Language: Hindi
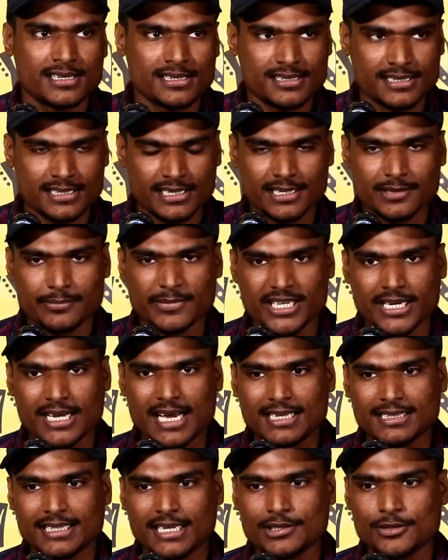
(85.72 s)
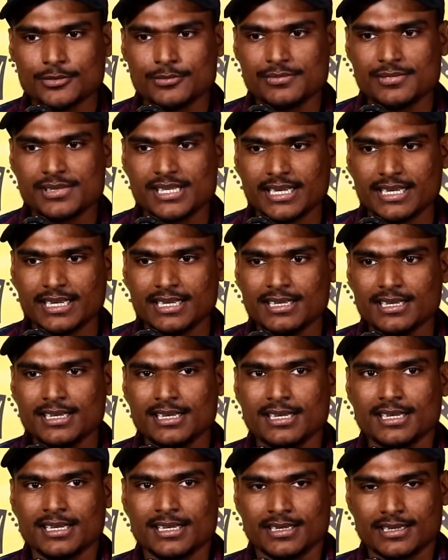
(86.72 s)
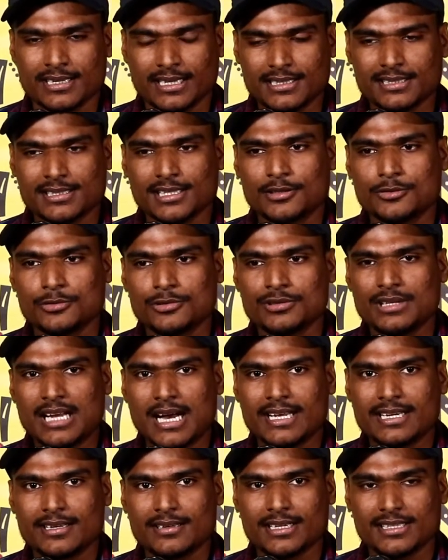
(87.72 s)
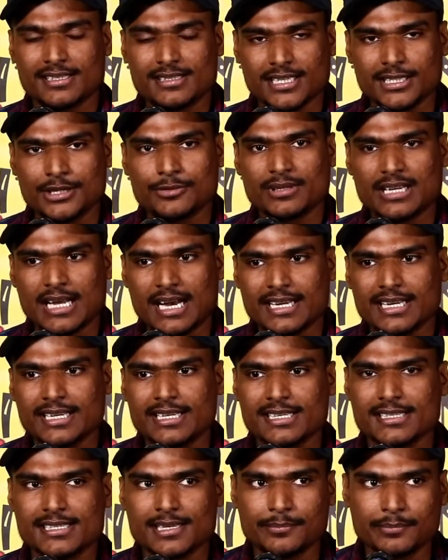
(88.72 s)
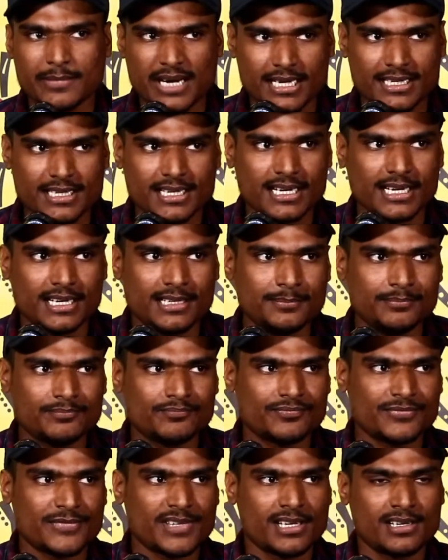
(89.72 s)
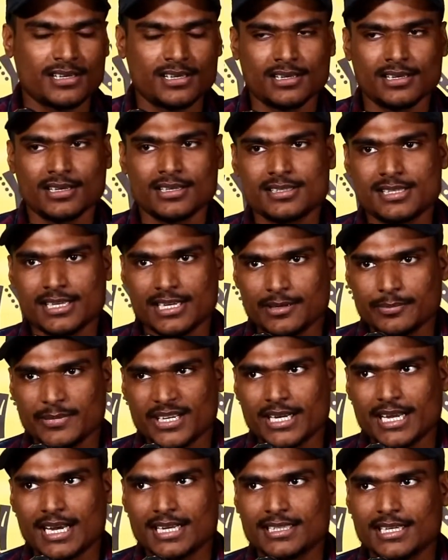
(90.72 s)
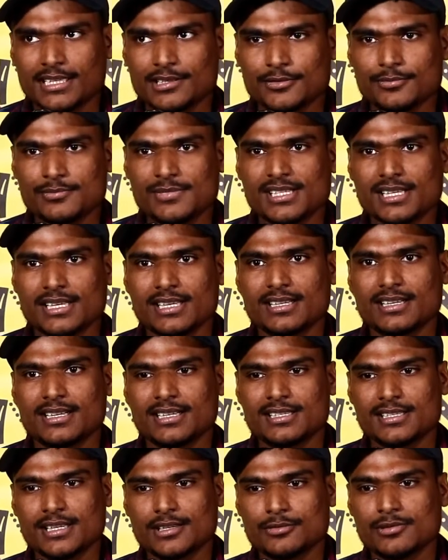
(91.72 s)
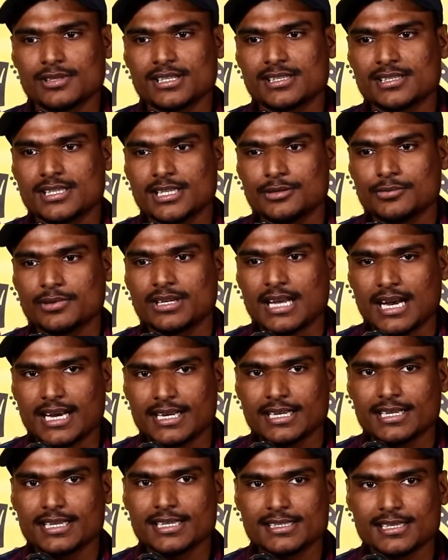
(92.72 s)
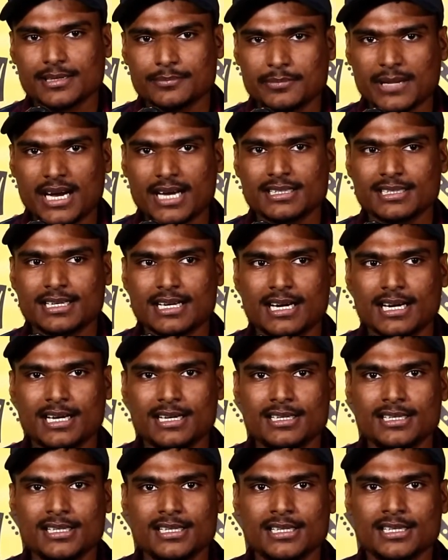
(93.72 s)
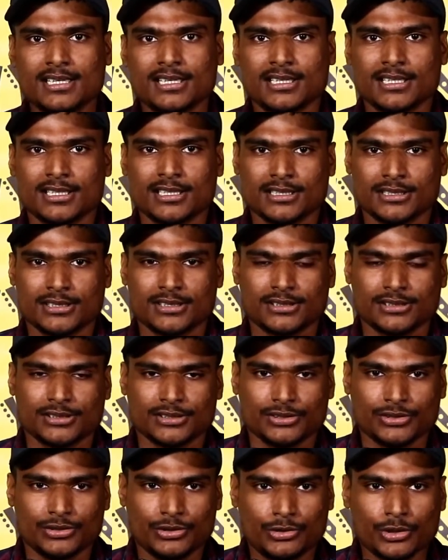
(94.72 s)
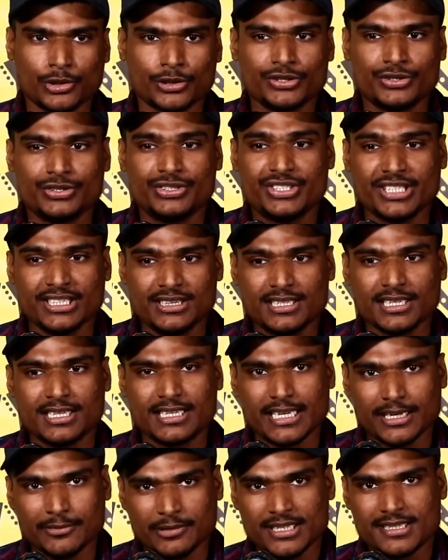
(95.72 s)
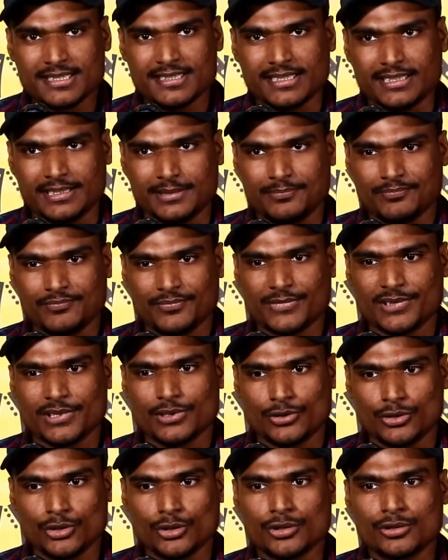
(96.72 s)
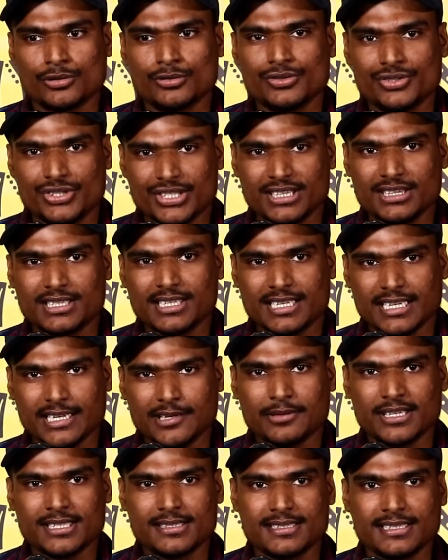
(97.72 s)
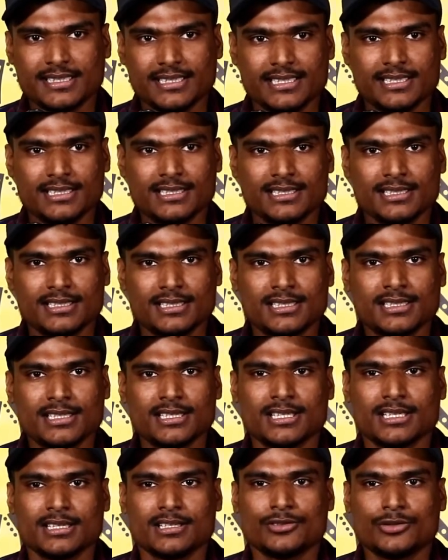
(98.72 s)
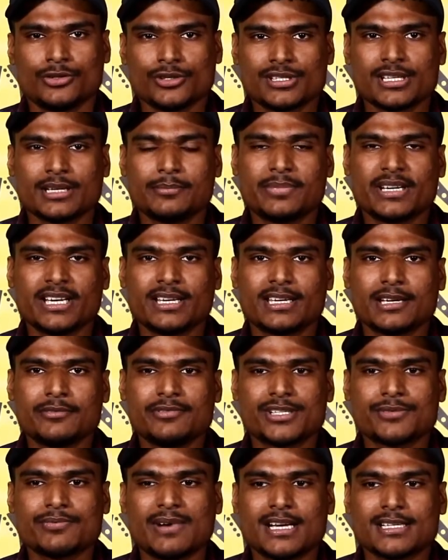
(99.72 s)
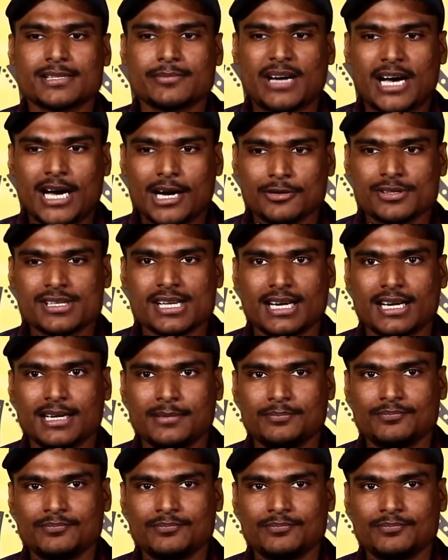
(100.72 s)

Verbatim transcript: सीख मर्यादा तुमसे रख सकूं नारी अस्तित्व नारी के सम्मान का सीख मर्यादा तुमसे रख सकूं अस्तित्व नारी के सम्मान का दो जिद केवट सी दो जिद केवट सी दो सबरी के विश्वास भाव सा